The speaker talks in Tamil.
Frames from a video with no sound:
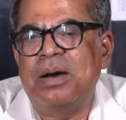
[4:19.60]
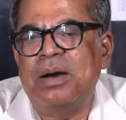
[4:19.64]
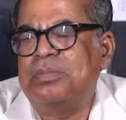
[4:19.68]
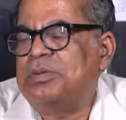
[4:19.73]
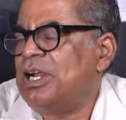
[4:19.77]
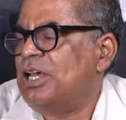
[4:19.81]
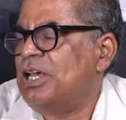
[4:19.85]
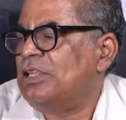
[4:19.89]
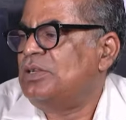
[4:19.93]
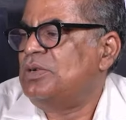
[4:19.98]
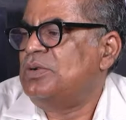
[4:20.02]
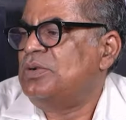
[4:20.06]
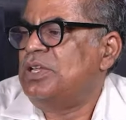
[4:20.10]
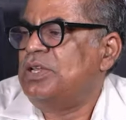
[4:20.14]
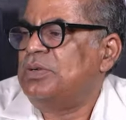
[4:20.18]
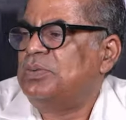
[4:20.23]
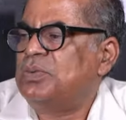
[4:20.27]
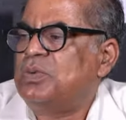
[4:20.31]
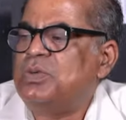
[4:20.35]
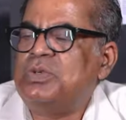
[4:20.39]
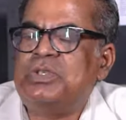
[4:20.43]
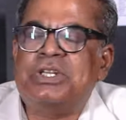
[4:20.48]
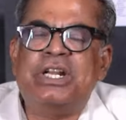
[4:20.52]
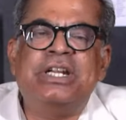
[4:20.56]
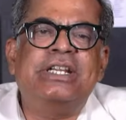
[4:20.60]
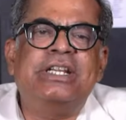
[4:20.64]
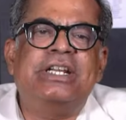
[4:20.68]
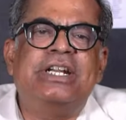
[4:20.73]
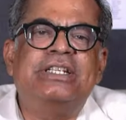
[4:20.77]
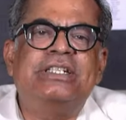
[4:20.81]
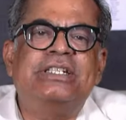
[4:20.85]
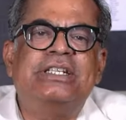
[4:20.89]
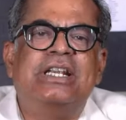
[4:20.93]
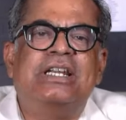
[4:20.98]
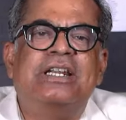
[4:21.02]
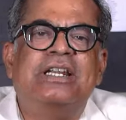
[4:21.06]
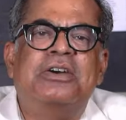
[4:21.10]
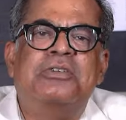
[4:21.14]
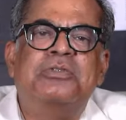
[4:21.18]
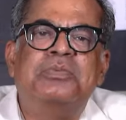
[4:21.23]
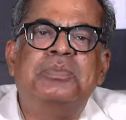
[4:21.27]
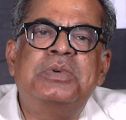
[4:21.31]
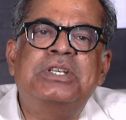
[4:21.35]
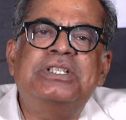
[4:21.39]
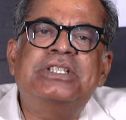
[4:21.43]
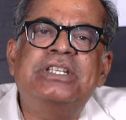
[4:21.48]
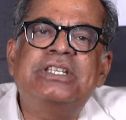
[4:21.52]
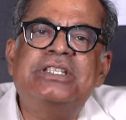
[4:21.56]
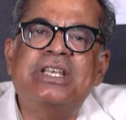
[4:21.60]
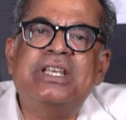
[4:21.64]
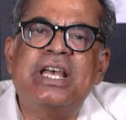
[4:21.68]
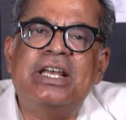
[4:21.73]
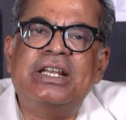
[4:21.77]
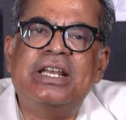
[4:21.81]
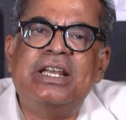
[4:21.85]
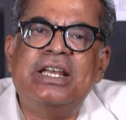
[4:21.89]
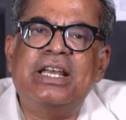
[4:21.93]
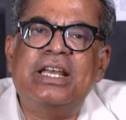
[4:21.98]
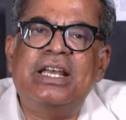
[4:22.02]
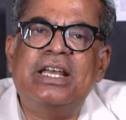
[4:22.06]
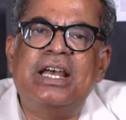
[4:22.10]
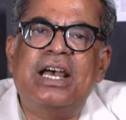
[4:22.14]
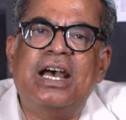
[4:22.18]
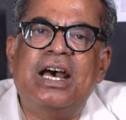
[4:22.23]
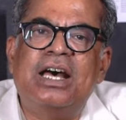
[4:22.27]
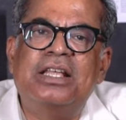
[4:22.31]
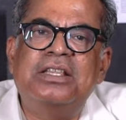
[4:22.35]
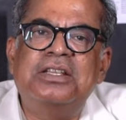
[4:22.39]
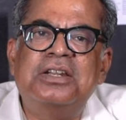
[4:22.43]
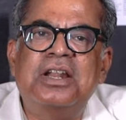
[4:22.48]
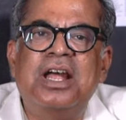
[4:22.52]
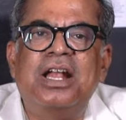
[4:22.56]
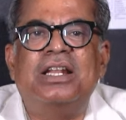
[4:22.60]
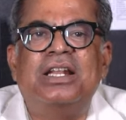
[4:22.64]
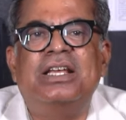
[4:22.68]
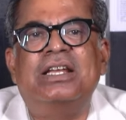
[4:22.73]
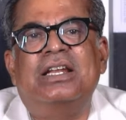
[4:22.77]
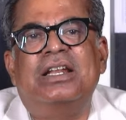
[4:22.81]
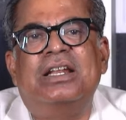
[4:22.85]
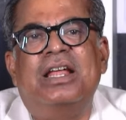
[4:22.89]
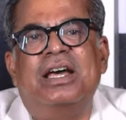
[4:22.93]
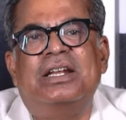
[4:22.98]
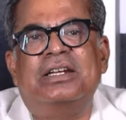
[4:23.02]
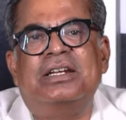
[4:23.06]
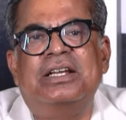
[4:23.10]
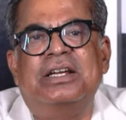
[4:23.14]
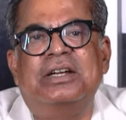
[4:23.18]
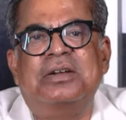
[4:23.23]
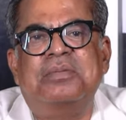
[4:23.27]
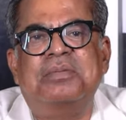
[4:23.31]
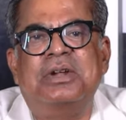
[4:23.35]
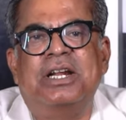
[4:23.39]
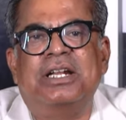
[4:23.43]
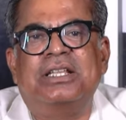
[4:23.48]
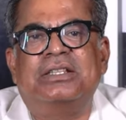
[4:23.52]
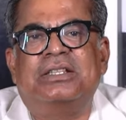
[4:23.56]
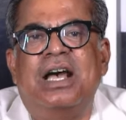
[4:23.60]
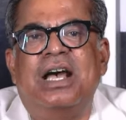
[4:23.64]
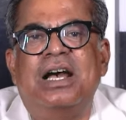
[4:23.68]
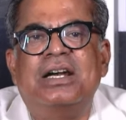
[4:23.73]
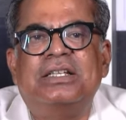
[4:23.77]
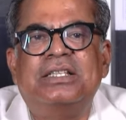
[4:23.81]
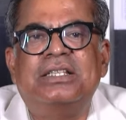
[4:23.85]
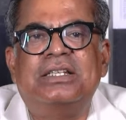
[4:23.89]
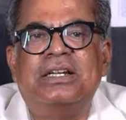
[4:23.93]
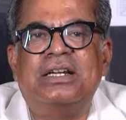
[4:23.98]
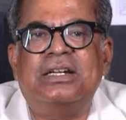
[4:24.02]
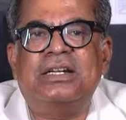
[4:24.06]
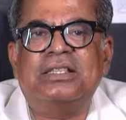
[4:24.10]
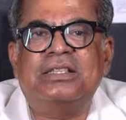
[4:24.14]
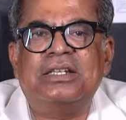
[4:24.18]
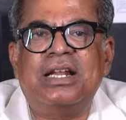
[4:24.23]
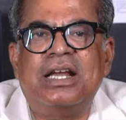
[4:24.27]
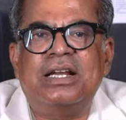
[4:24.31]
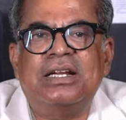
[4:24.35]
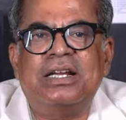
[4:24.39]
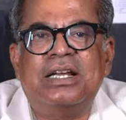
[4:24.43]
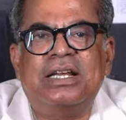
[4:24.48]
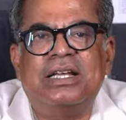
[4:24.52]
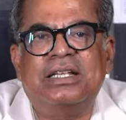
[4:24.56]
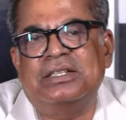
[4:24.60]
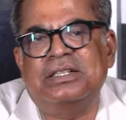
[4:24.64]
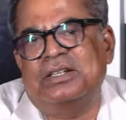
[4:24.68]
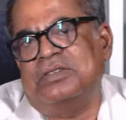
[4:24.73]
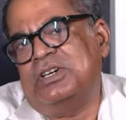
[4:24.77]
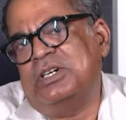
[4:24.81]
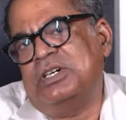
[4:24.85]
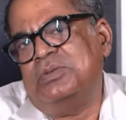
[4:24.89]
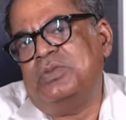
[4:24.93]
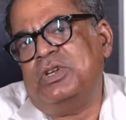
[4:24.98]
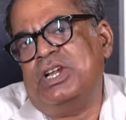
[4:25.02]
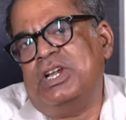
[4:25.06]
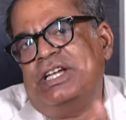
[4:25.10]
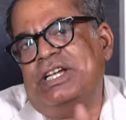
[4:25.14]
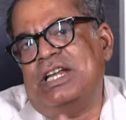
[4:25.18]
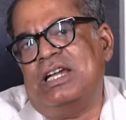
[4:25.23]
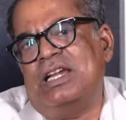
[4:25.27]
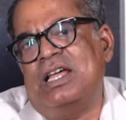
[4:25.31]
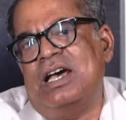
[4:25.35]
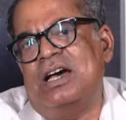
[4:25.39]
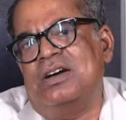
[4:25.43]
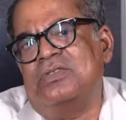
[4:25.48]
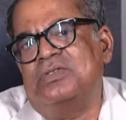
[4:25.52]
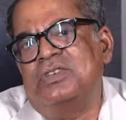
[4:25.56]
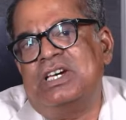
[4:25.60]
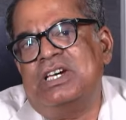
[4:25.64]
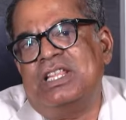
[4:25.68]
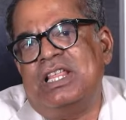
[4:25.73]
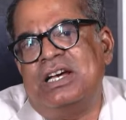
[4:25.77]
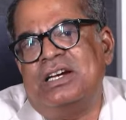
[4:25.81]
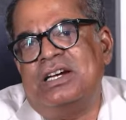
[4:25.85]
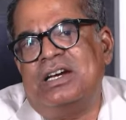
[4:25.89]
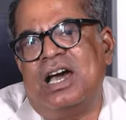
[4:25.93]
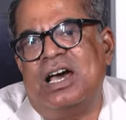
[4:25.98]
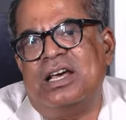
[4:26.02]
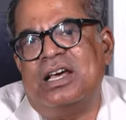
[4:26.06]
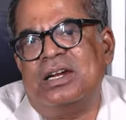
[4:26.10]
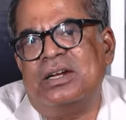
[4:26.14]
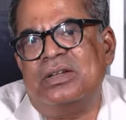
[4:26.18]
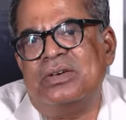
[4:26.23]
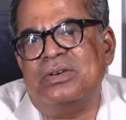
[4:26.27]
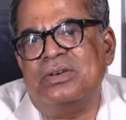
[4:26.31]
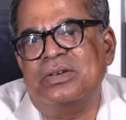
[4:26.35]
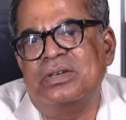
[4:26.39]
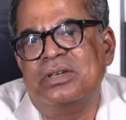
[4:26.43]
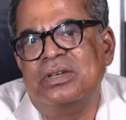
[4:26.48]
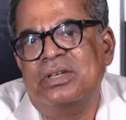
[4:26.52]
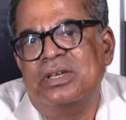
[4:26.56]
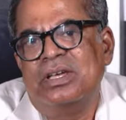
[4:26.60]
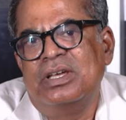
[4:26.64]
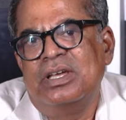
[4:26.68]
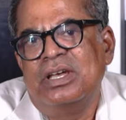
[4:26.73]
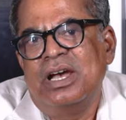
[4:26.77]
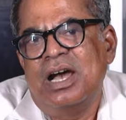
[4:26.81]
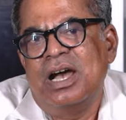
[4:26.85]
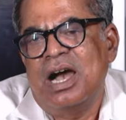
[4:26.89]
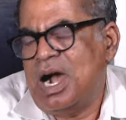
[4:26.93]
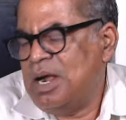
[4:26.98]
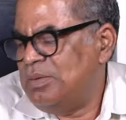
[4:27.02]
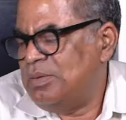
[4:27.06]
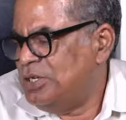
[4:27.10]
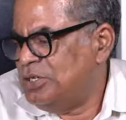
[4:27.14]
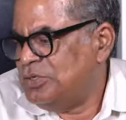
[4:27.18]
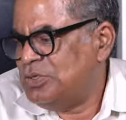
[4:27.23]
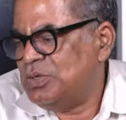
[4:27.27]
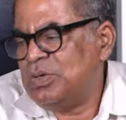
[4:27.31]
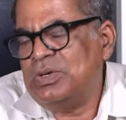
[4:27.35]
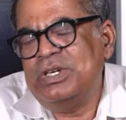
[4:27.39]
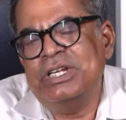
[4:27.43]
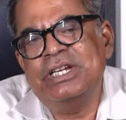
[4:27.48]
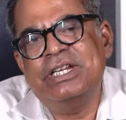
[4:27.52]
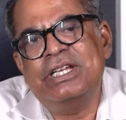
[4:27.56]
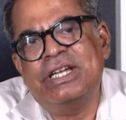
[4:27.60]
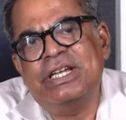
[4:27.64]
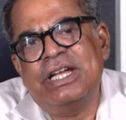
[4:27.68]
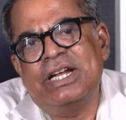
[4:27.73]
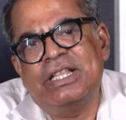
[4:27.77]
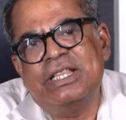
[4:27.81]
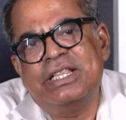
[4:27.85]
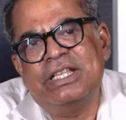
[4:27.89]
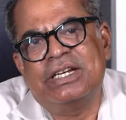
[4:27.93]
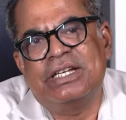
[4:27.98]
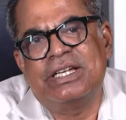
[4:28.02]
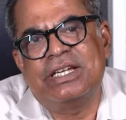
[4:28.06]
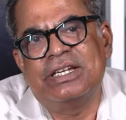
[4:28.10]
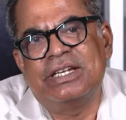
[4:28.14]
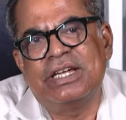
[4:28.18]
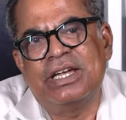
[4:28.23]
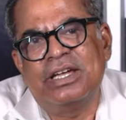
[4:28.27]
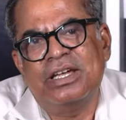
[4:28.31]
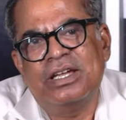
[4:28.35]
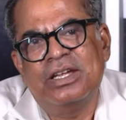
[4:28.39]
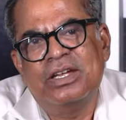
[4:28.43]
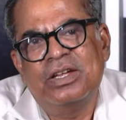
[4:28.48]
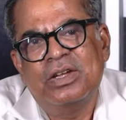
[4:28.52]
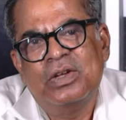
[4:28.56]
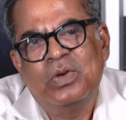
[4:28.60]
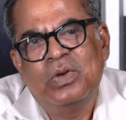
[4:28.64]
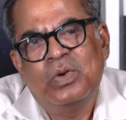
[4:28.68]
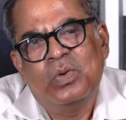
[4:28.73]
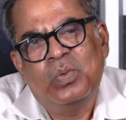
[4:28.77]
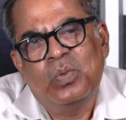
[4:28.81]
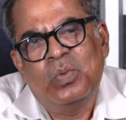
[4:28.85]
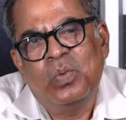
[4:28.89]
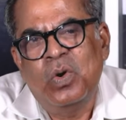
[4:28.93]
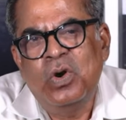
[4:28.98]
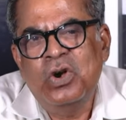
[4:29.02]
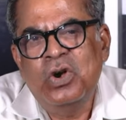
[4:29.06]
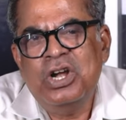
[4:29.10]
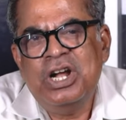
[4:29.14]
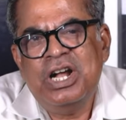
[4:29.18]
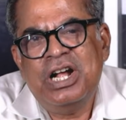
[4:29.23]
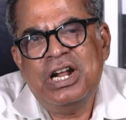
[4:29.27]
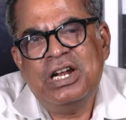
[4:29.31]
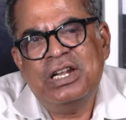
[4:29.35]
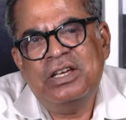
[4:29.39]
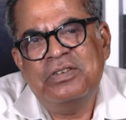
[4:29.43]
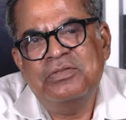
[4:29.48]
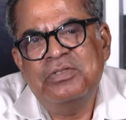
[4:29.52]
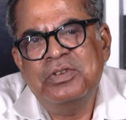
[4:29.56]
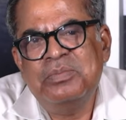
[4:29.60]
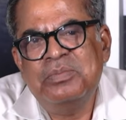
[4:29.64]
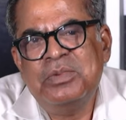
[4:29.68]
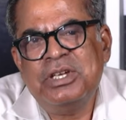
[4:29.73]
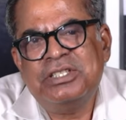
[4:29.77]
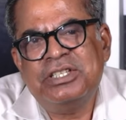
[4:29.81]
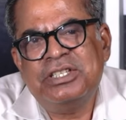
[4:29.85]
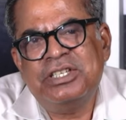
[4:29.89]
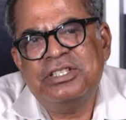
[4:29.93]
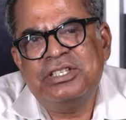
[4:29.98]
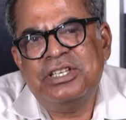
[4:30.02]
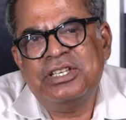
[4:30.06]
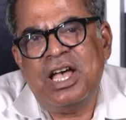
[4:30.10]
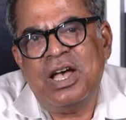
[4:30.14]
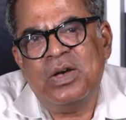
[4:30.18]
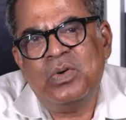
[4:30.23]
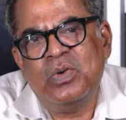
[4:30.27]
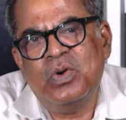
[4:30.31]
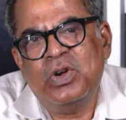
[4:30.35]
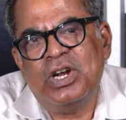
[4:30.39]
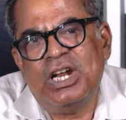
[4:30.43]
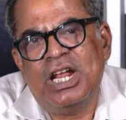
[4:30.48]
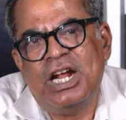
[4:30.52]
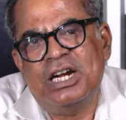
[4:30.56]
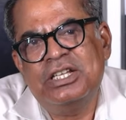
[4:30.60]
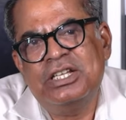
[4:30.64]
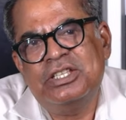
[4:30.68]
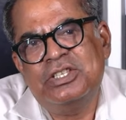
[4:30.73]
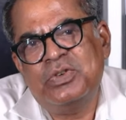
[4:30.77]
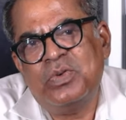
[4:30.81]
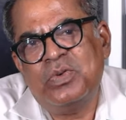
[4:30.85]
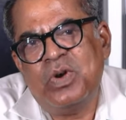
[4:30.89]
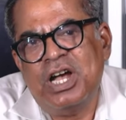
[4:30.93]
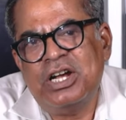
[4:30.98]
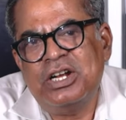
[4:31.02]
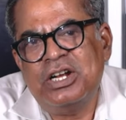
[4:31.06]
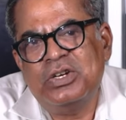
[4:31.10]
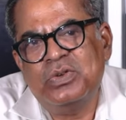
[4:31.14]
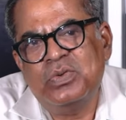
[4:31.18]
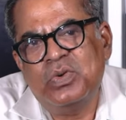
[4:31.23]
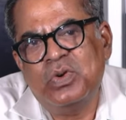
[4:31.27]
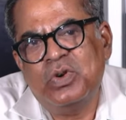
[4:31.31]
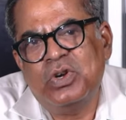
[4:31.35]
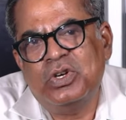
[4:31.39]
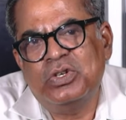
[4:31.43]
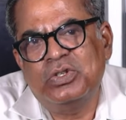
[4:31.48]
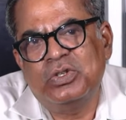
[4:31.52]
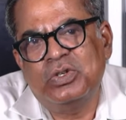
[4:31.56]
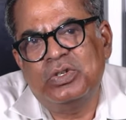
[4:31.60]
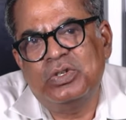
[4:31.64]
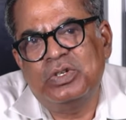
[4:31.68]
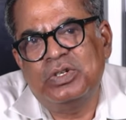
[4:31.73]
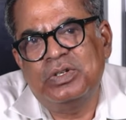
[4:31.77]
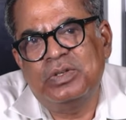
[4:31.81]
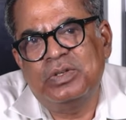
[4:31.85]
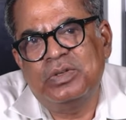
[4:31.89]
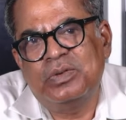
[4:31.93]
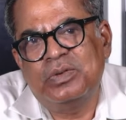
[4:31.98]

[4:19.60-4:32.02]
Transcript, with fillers: அப்புறம் அதனுடைய கூட்டணி கட்சியெல்லாம் விமர்சித்தாங்க அதனால எல்லாரும் எங்கள் மேலே தாக்குதல் நடத்துகிறாங்க இந்த வன்முறைக்கெல்லாம் அவங்க தான் காரணம் அப்படின்னு சொல்லி நீங்கள் எழுதியிருக்கீங்க உங்களை விமர்சித்தா உங்களை அடிச்சிருவாங்கன்னு உங்களுக்கு